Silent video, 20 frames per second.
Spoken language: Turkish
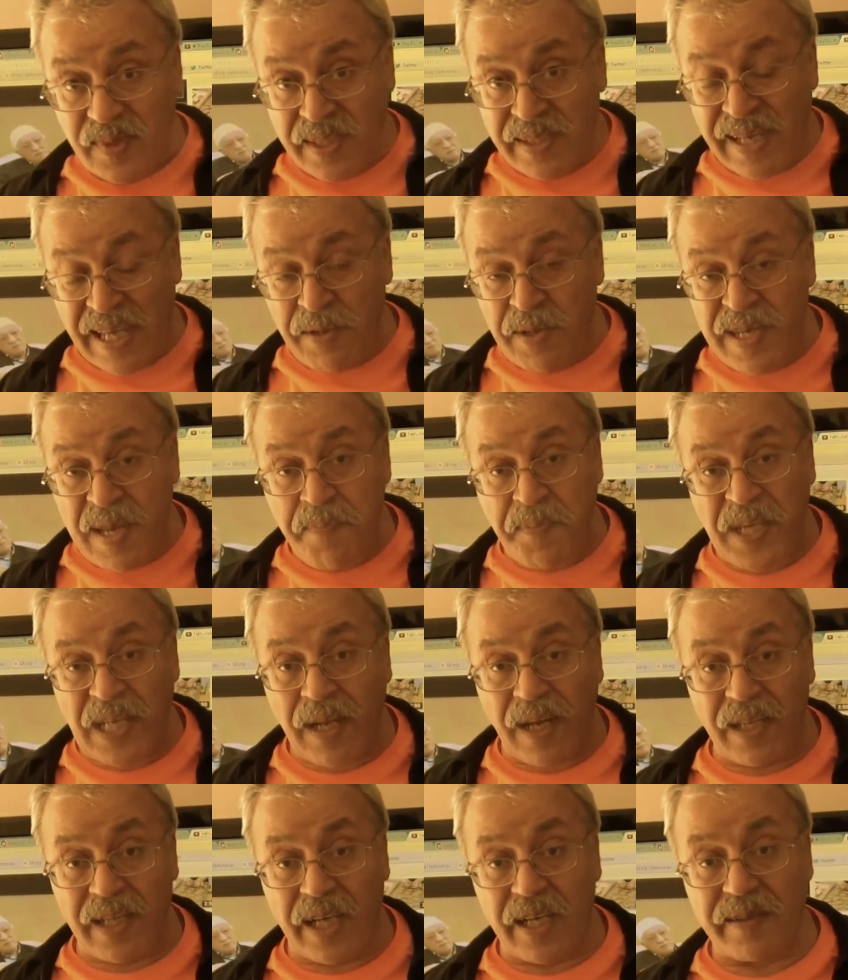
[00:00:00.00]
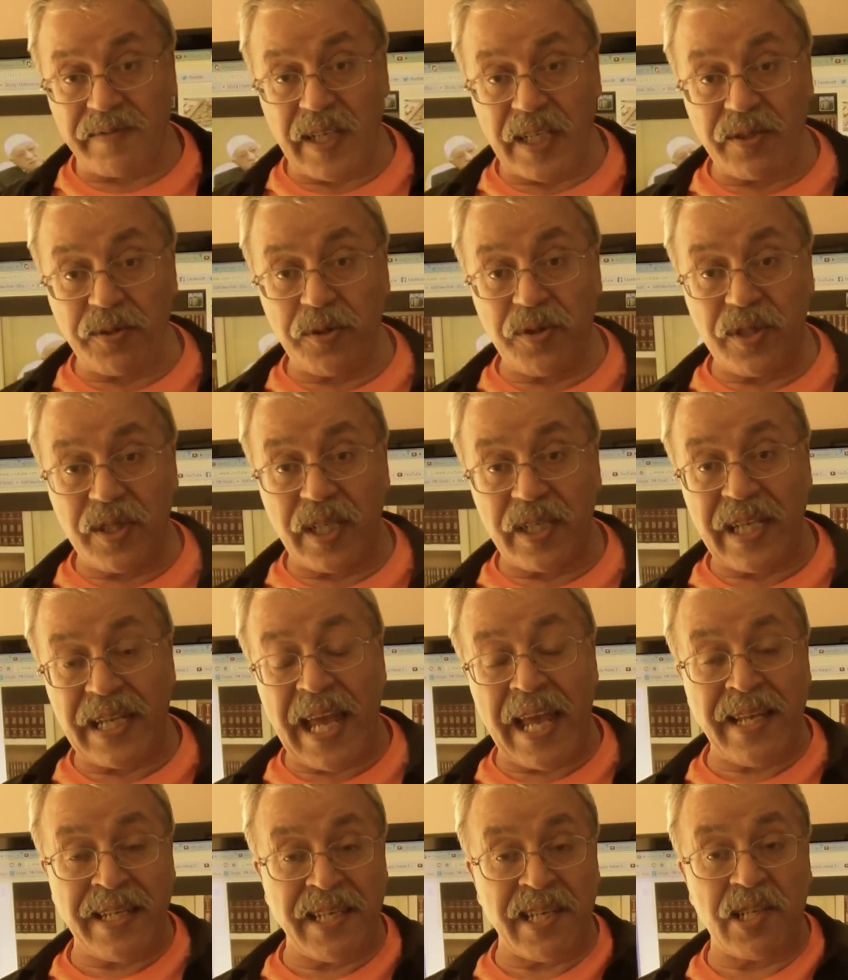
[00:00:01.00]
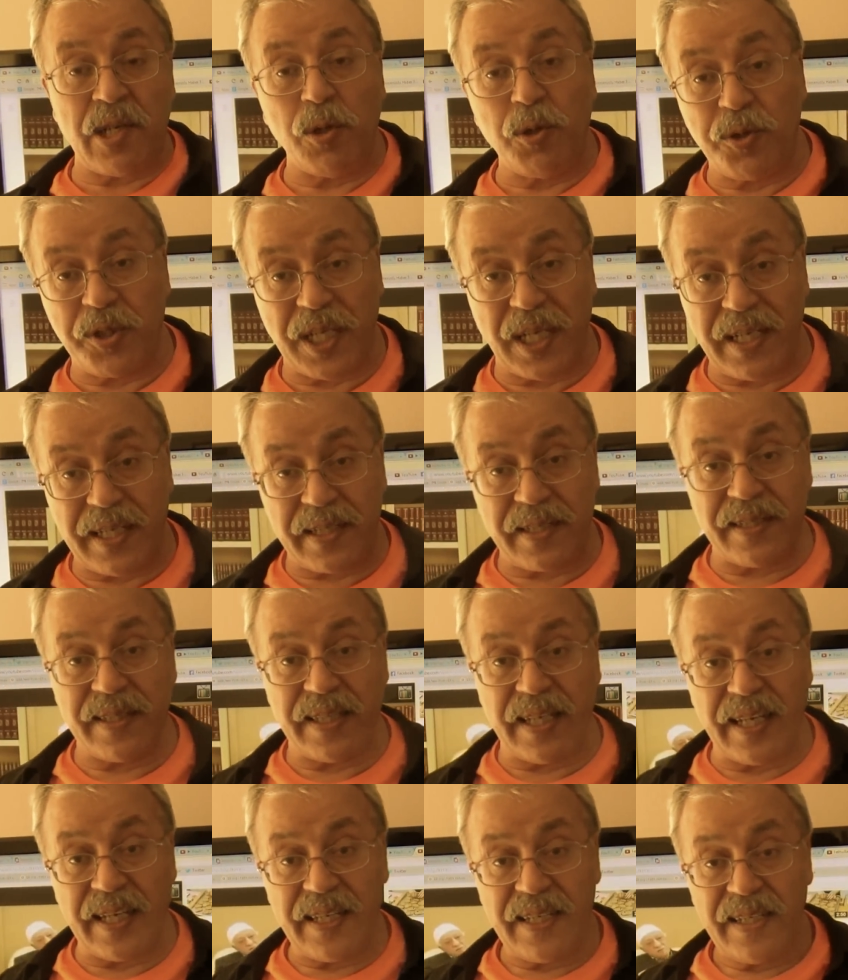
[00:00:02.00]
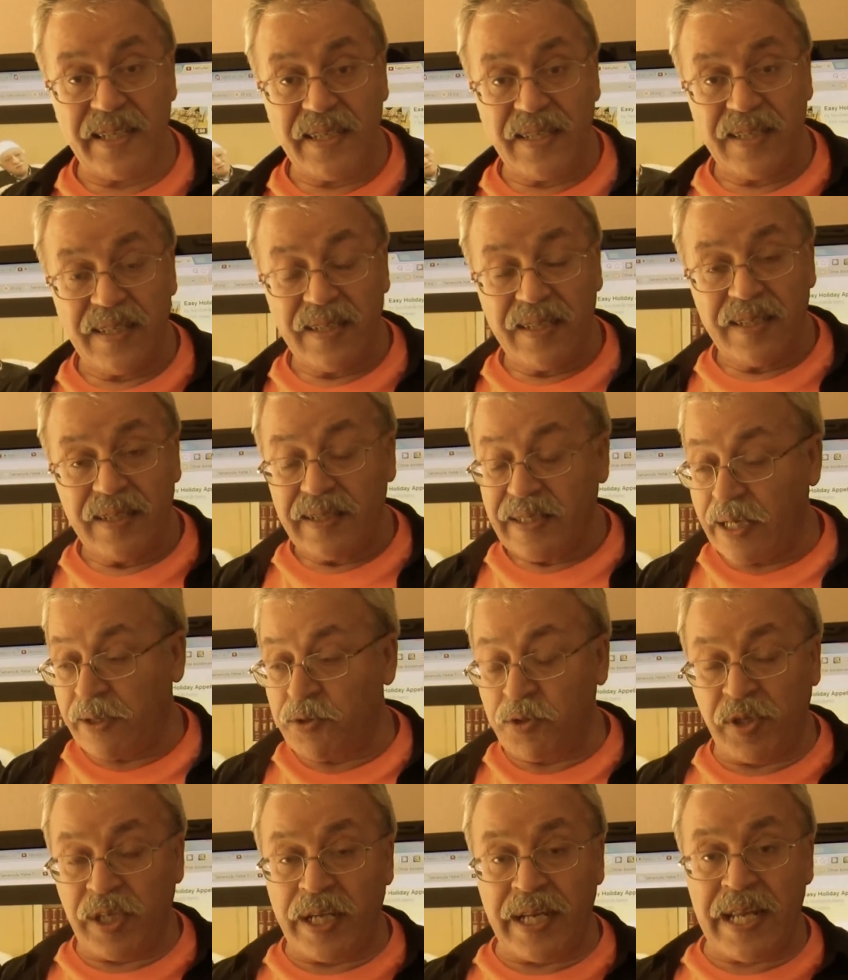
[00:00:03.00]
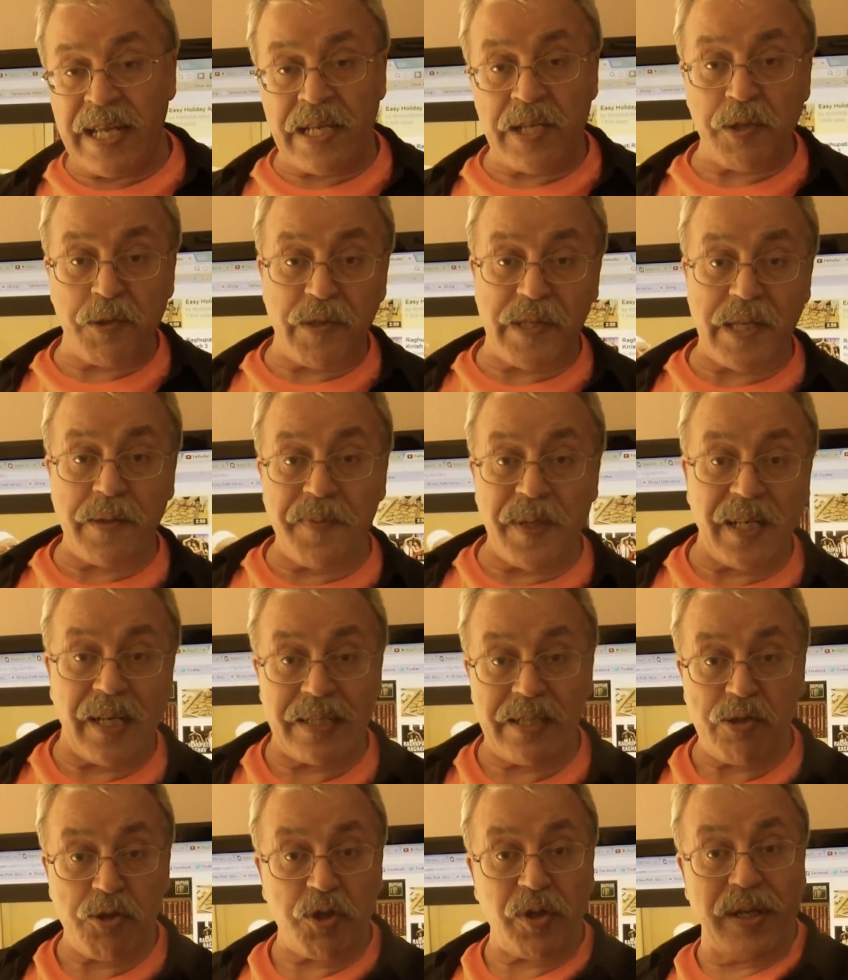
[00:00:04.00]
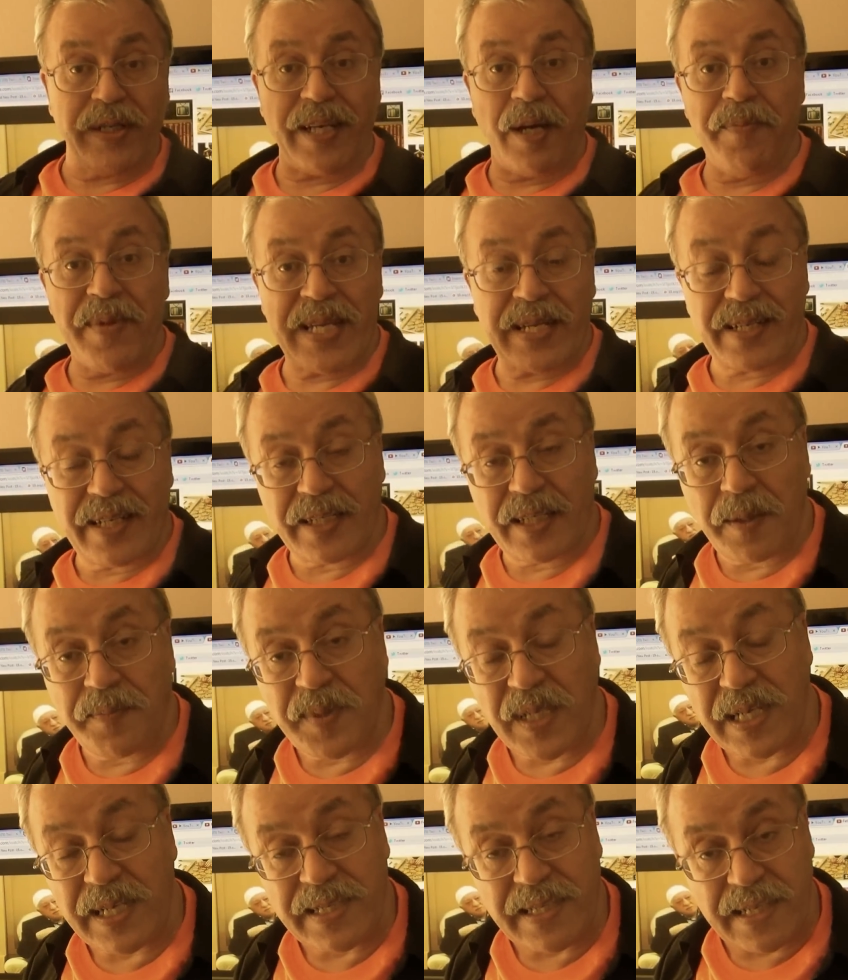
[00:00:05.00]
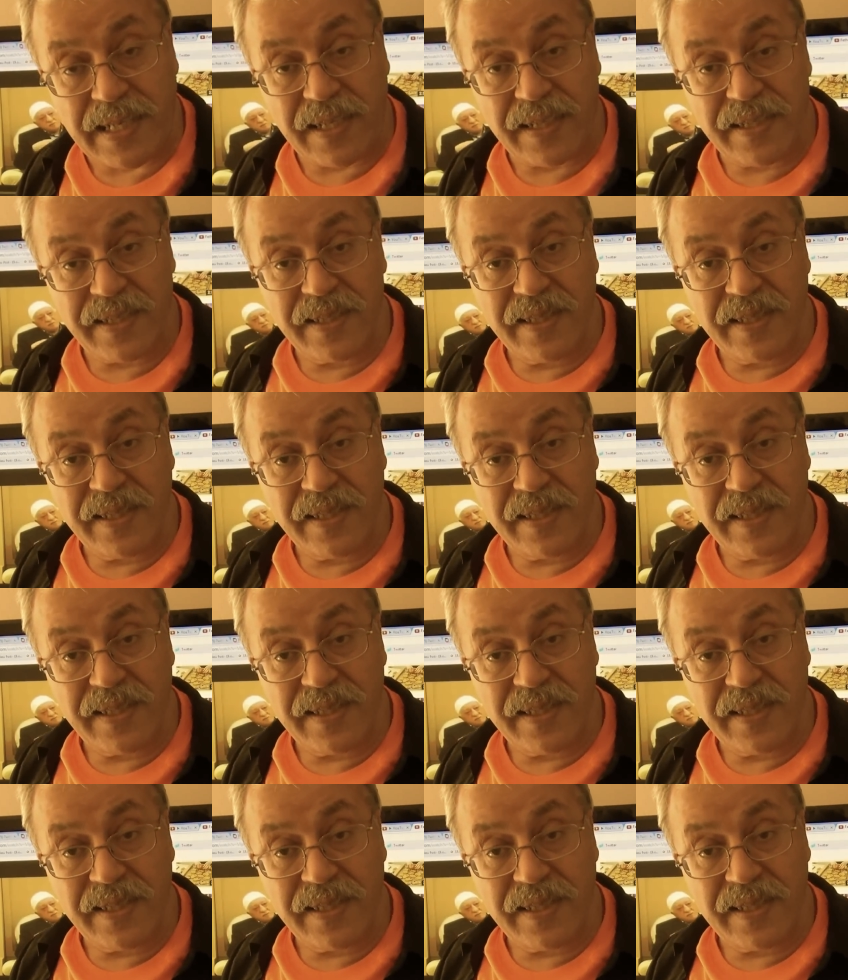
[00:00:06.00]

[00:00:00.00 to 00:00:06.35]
Ne, ne binalar var dünyanın en geri ülkelerinde. Yani dünyanın en yüksek binası şu anda Amerika'da bile değil.